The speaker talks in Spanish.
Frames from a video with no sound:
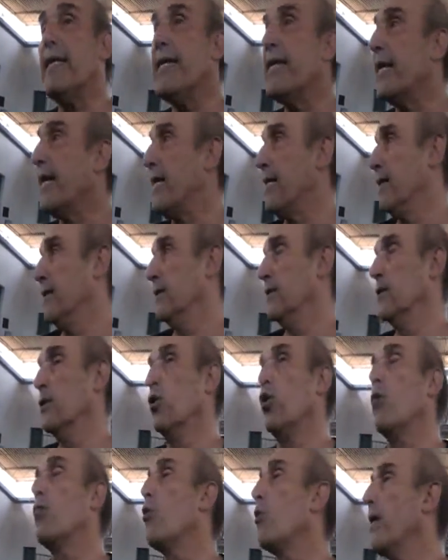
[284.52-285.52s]
Ica,
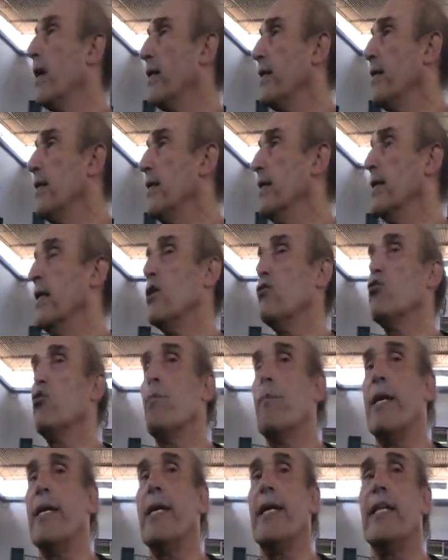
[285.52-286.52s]
como valle, es
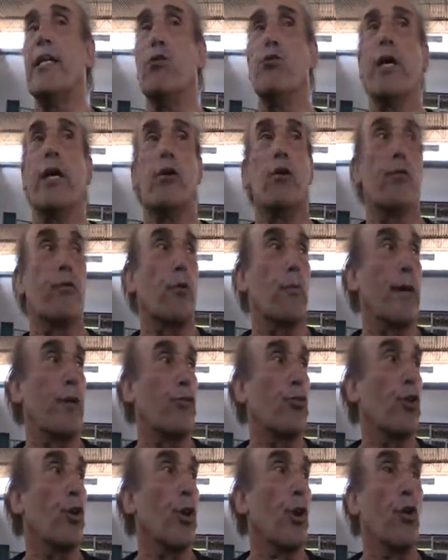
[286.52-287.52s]
un valle que tiene una
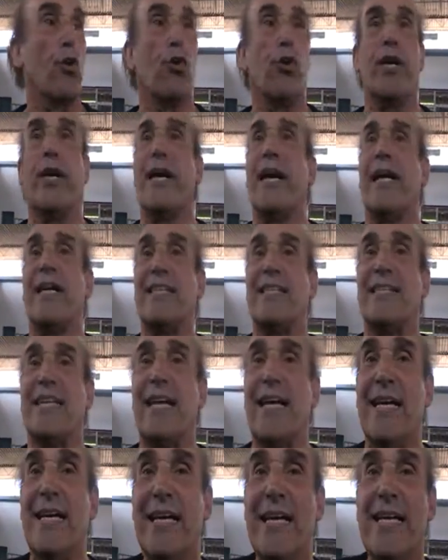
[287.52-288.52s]
conformación geológica que
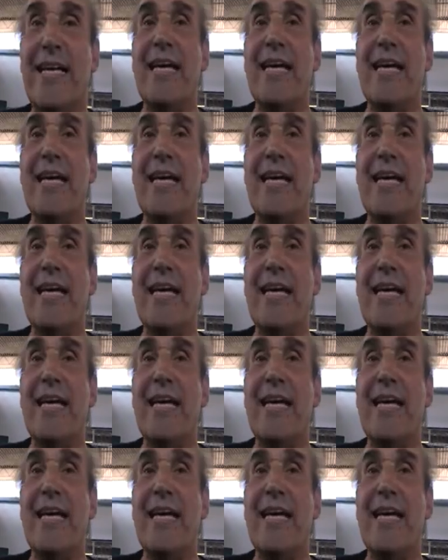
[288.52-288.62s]
está